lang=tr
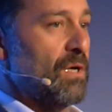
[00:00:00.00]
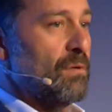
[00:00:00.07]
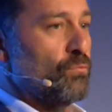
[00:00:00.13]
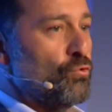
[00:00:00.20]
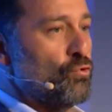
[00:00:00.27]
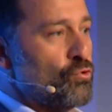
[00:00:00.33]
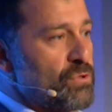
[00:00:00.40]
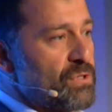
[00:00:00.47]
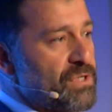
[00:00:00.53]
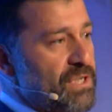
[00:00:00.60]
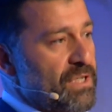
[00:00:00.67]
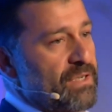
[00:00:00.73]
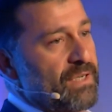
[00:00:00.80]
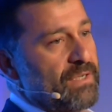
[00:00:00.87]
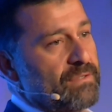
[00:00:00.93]
Bu user
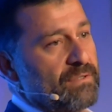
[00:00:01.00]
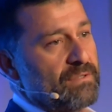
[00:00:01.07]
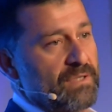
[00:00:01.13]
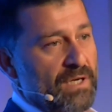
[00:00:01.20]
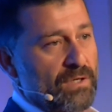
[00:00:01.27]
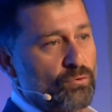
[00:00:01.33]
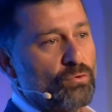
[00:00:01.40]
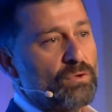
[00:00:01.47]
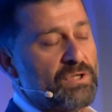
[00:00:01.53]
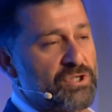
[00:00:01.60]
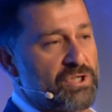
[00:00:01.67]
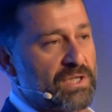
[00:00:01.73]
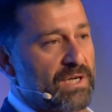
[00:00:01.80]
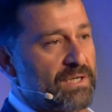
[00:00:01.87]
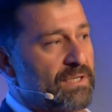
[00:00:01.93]
generated yani
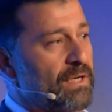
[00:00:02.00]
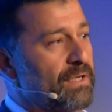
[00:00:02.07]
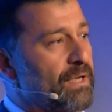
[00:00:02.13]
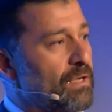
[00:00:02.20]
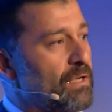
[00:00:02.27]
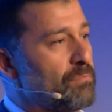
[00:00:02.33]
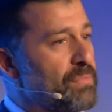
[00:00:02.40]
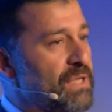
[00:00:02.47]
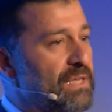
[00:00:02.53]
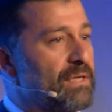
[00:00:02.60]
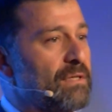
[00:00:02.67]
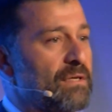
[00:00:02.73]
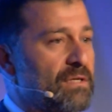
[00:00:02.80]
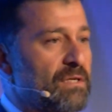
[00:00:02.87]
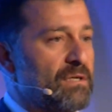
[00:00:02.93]
kullanıcılardan gelen
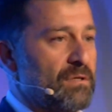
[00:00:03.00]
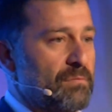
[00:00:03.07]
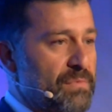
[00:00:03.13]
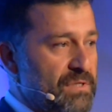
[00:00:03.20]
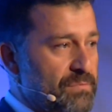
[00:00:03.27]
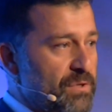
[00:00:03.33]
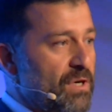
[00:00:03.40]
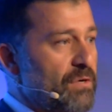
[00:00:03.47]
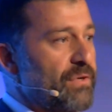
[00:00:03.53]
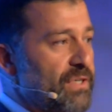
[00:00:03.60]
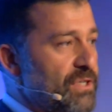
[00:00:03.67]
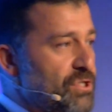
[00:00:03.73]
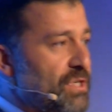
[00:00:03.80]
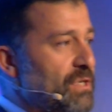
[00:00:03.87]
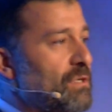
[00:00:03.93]
bilgileri biz bir
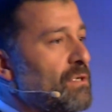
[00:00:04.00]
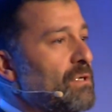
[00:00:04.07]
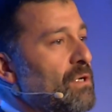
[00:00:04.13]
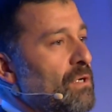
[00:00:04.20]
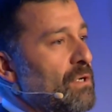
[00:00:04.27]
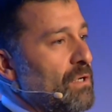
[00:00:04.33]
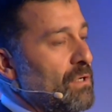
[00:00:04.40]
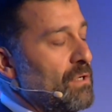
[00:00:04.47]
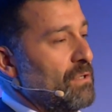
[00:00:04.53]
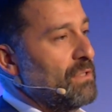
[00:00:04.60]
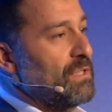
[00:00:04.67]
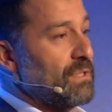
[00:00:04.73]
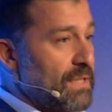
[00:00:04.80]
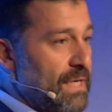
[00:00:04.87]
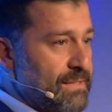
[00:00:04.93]

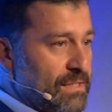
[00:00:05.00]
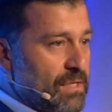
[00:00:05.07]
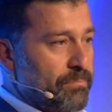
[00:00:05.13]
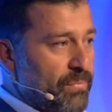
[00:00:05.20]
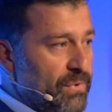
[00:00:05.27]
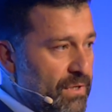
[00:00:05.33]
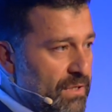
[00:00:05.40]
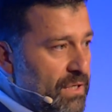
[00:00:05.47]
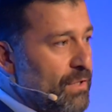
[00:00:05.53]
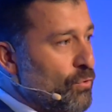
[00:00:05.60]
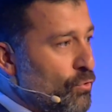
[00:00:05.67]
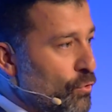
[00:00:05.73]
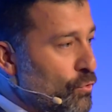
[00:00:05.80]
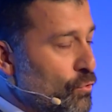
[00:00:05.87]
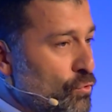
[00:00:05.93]
averajını hesaplayarak
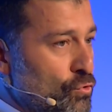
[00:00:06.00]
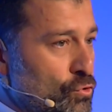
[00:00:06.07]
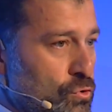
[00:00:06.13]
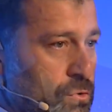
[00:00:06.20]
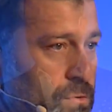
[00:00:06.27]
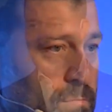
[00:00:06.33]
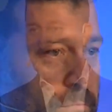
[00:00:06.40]
koyuyoruz.